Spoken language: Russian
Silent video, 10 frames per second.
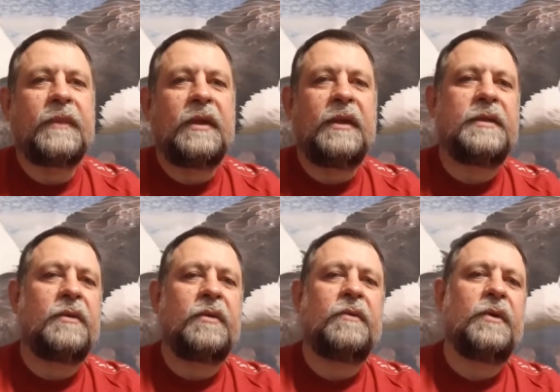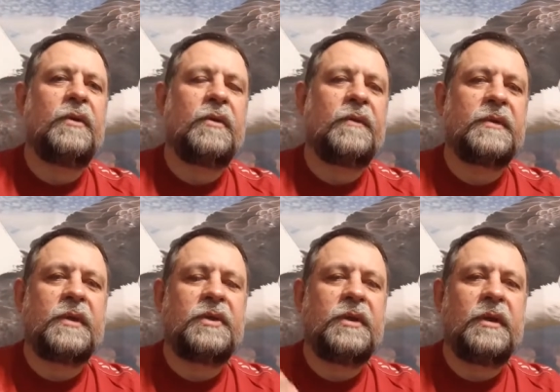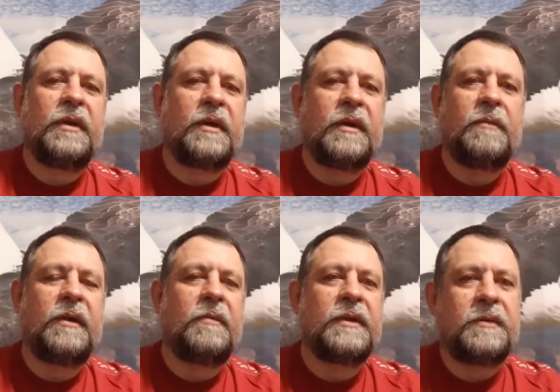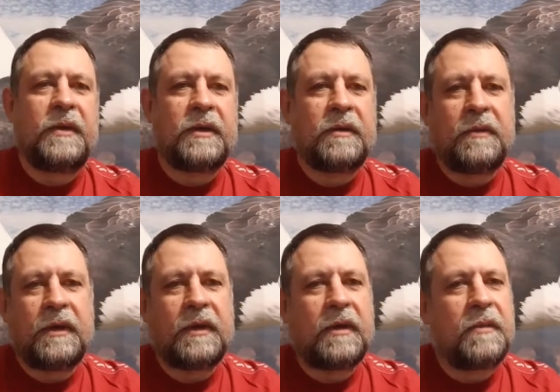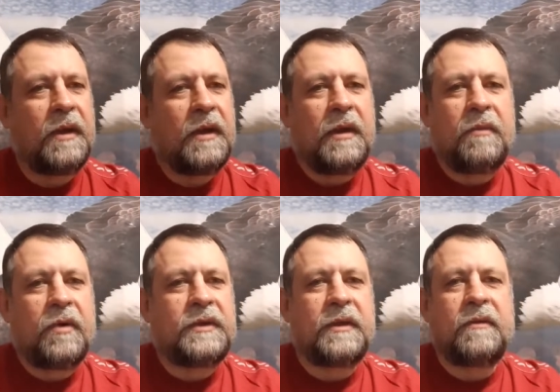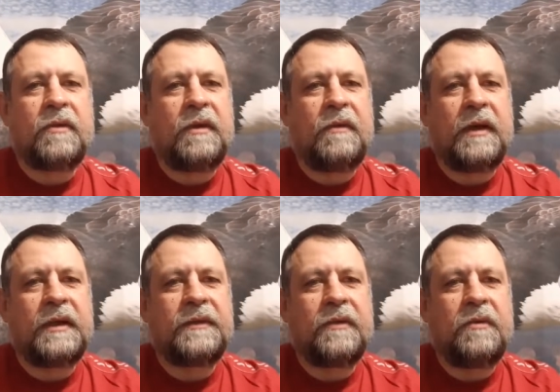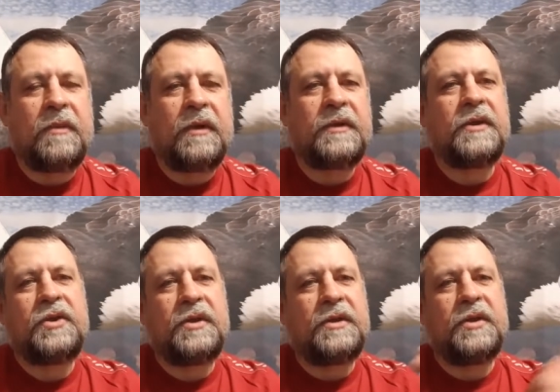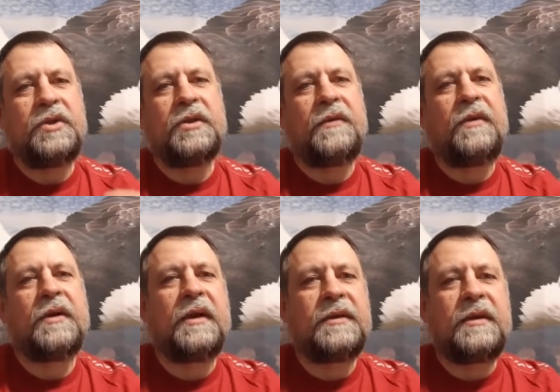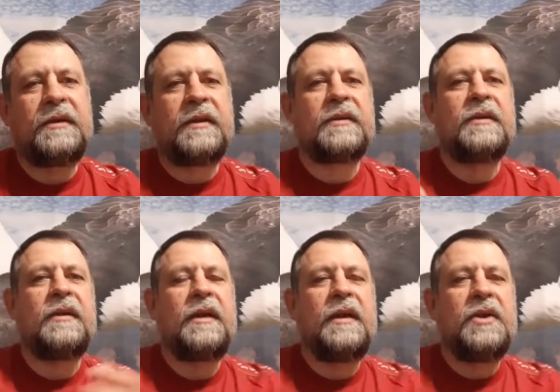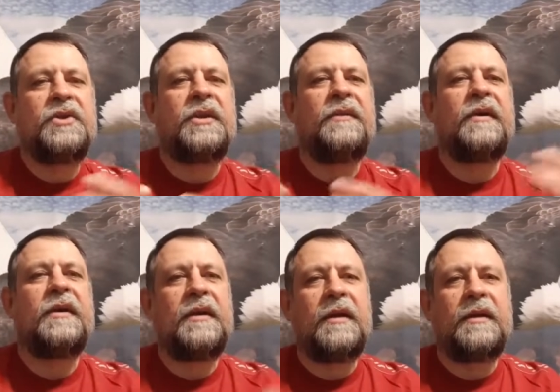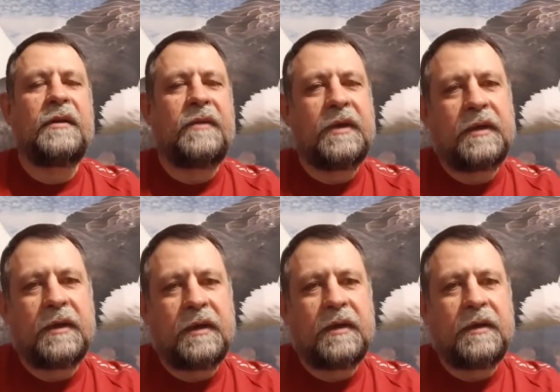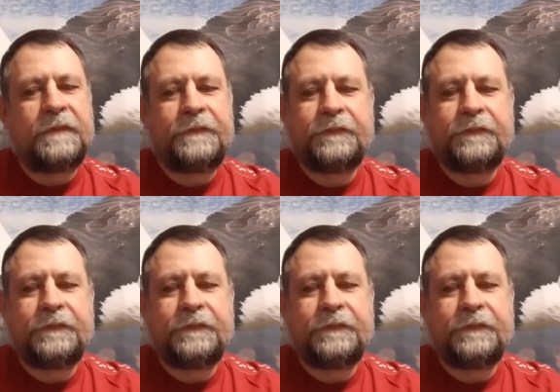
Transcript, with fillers: если у него идет возвращение к каким-либо смертным грехам, Бог все равно являет свою милость и чистит человека, если сердце человека для этого открыто.